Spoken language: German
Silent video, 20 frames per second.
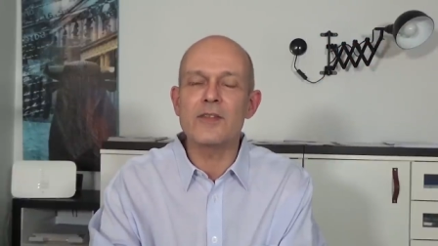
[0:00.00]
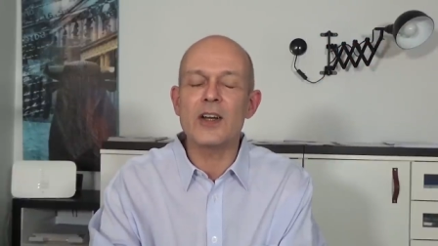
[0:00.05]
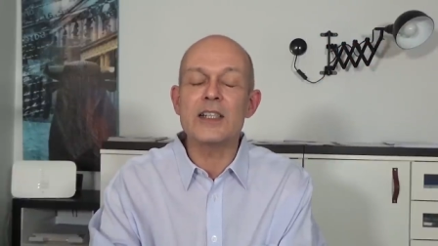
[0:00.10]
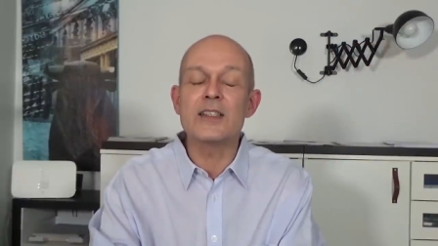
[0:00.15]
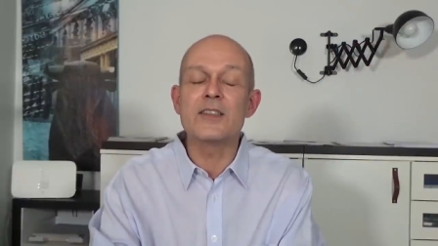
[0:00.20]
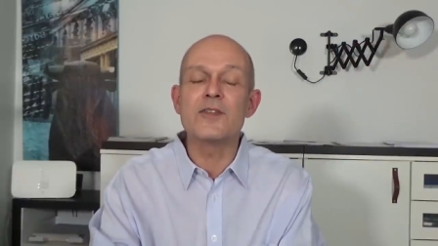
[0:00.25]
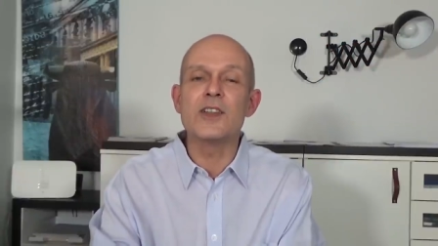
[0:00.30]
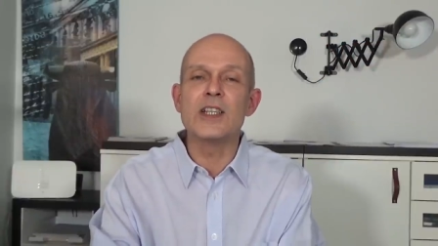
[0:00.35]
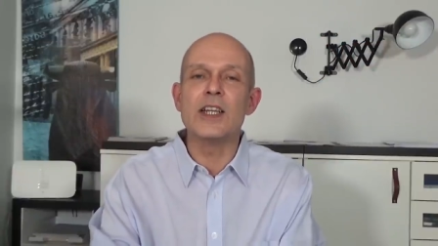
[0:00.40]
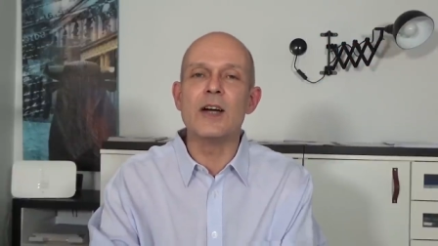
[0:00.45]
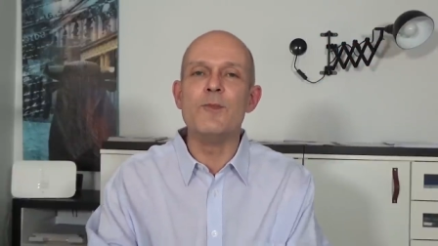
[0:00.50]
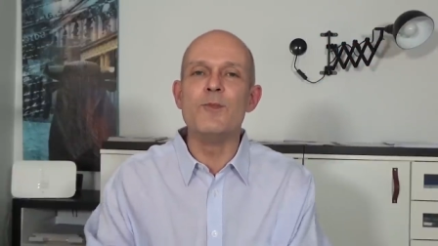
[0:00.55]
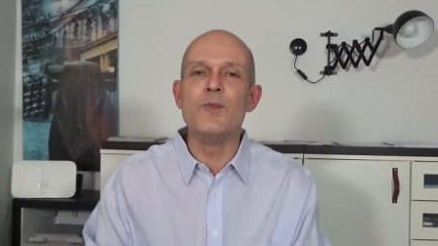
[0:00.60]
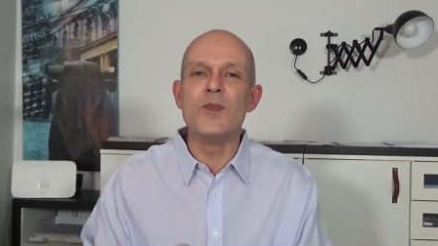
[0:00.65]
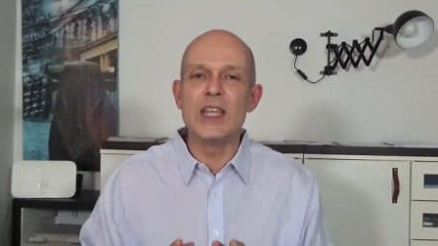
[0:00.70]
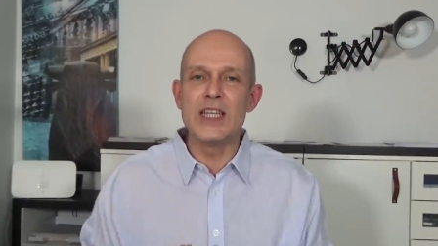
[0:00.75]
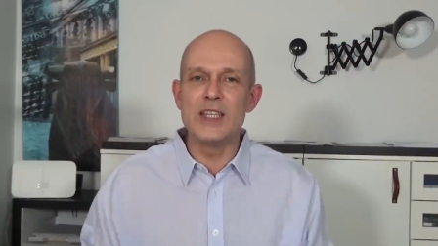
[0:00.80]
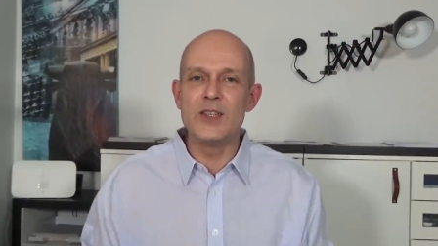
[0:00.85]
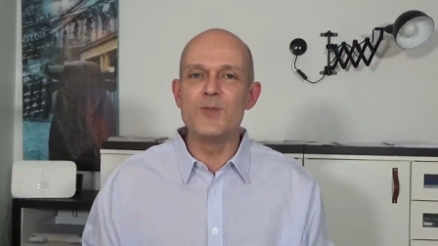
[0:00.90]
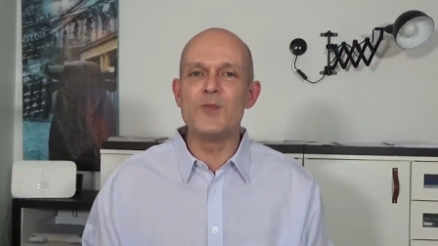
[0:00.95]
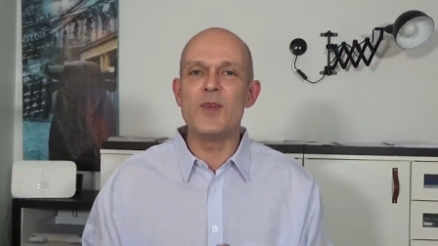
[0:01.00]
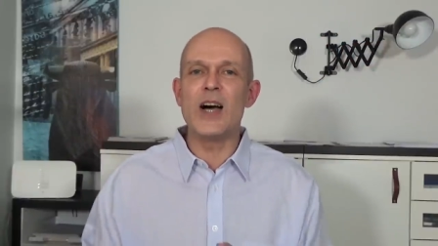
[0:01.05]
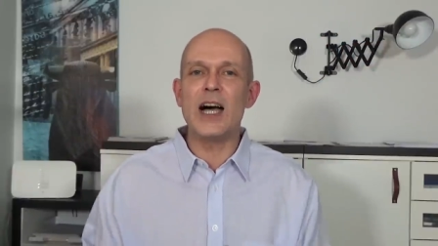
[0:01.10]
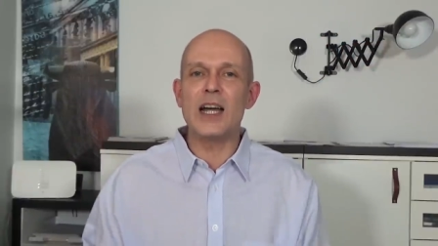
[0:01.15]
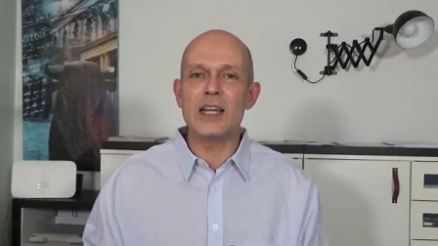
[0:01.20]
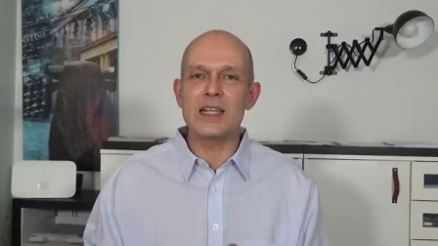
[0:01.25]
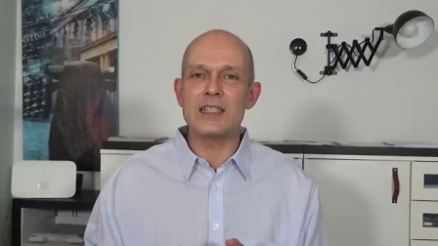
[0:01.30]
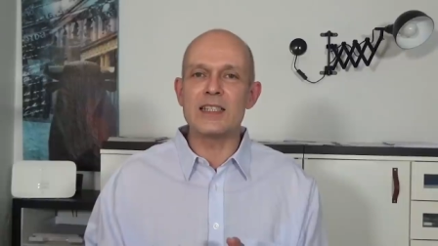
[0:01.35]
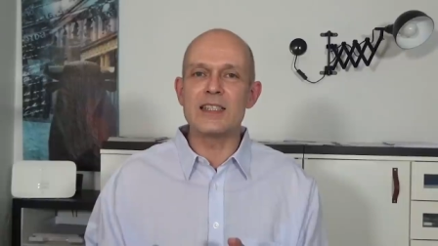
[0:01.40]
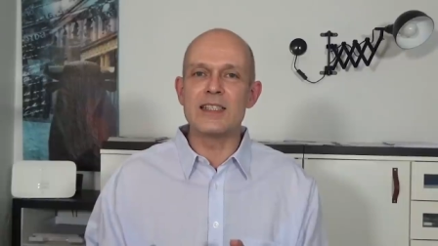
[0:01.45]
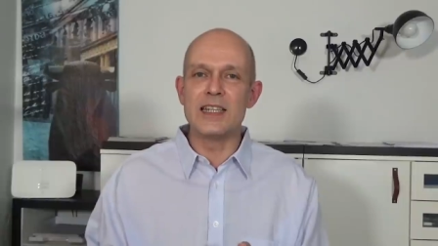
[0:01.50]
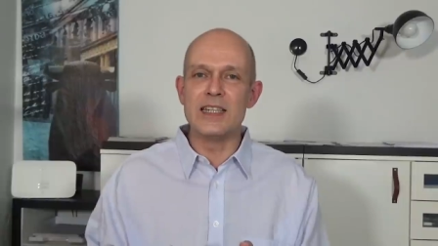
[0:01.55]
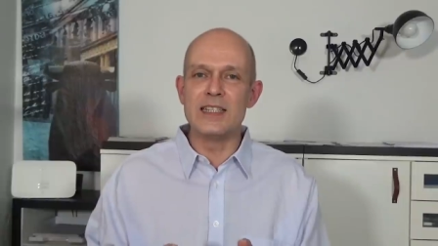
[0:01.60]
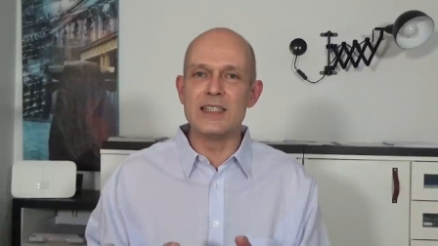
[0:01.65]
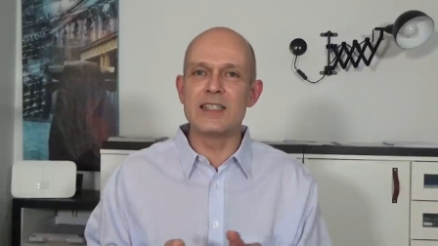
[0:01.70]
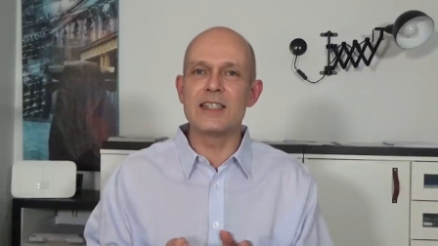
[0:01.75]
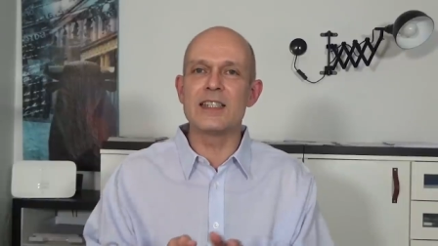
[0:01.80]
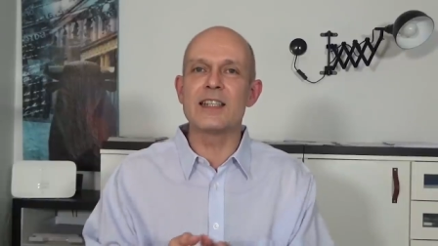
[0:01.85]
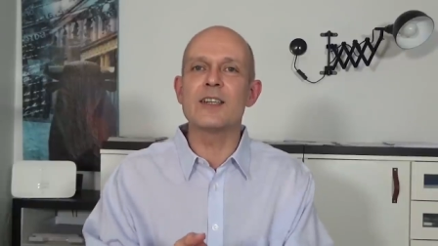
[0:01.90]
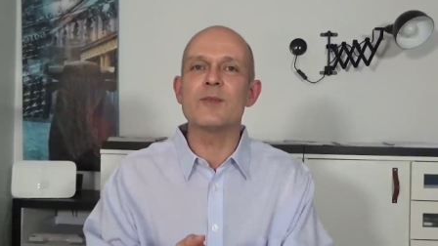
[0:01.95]
weil es wieder minimale
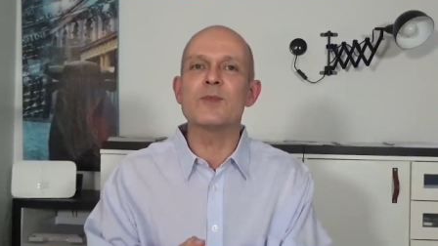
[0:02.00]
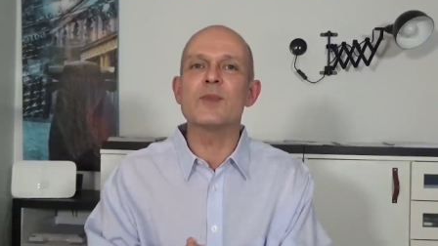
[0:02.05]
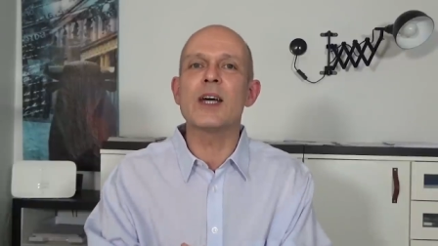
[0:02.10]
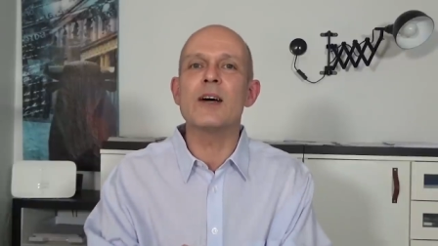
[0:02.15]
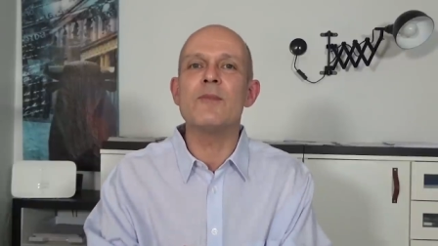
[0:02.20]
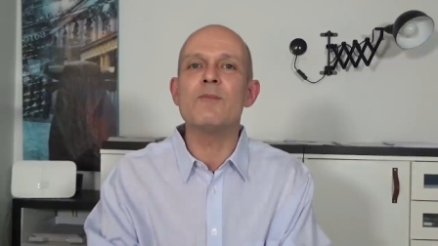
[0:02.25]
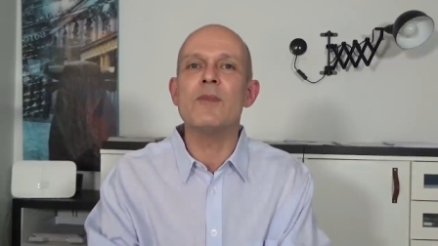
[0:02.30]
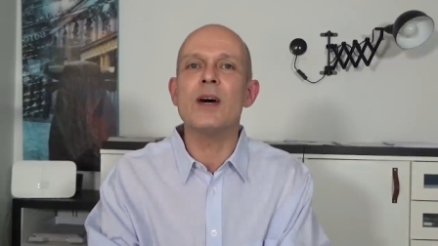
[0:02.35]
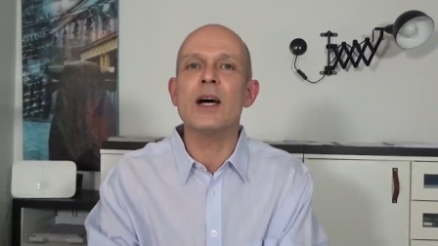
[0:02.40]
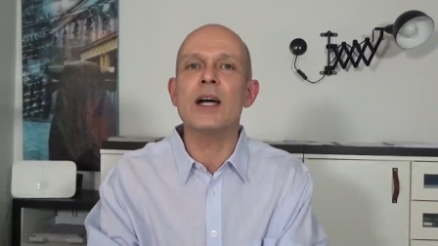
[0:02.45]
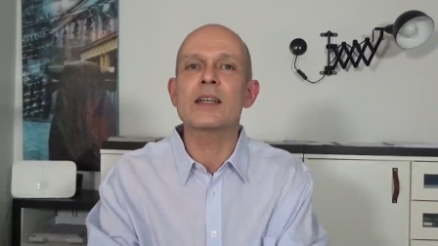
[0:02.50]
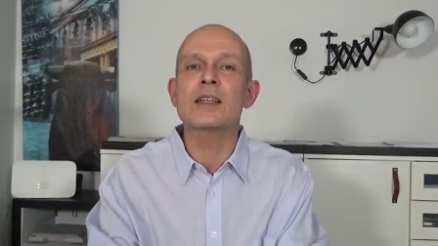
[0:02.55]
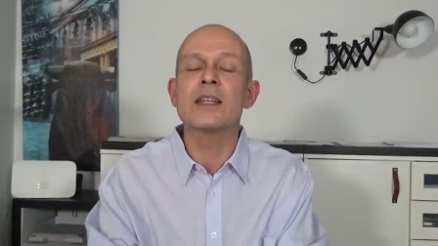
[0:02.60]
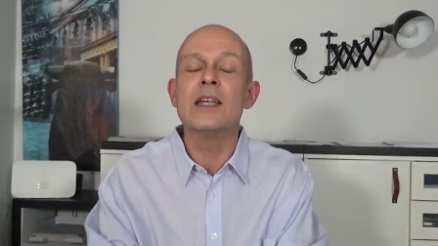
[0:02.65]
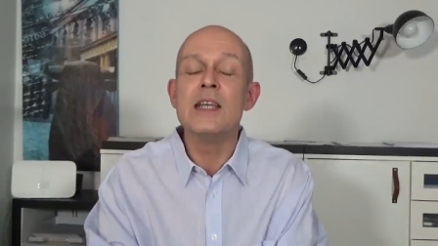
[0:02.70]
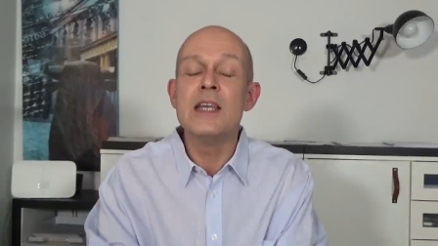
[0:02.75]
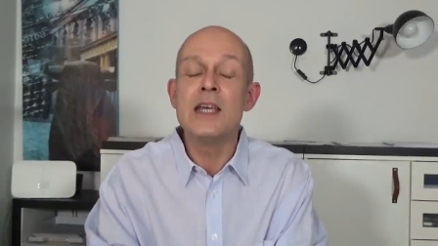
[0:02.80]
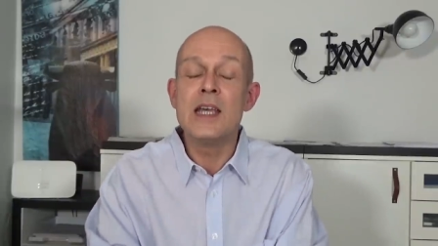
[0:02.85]
Zinsen gibt am Markt,